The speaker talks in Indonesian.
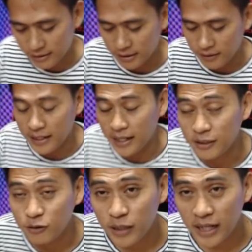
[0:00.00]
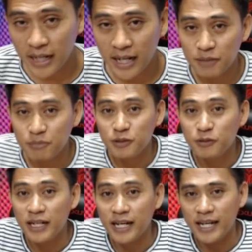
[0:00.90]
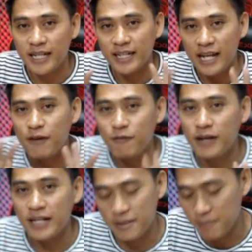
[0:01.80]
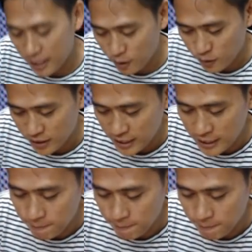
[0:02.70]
Iwan akan gunakan menggunakan lava dan balon ya